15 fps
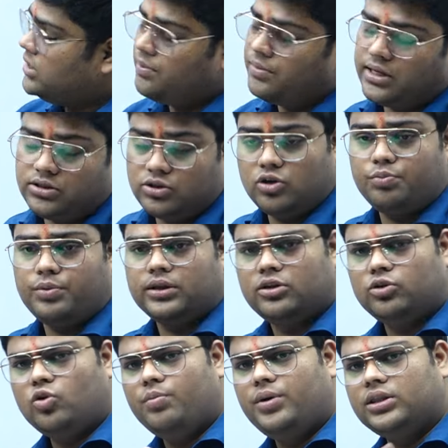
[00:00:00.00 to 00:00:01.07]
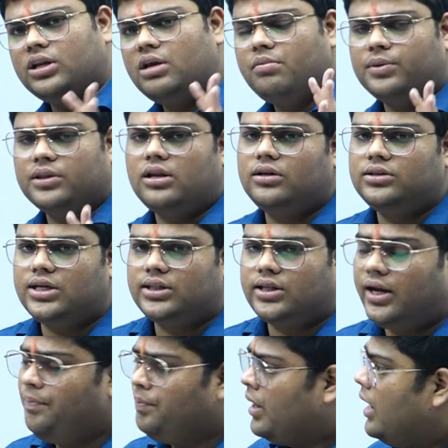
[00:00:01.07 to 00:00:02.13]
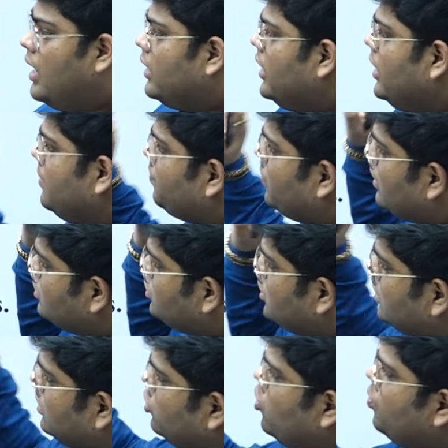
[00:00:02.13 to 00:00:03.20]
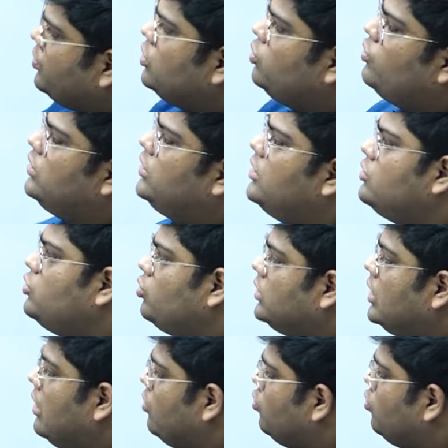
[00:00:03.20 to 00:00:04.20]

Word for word: साम्राज्य को पढ़ते तो हमें इतना भी पता लग जाता है कि चंद्रगुप्त द्वितीय जो था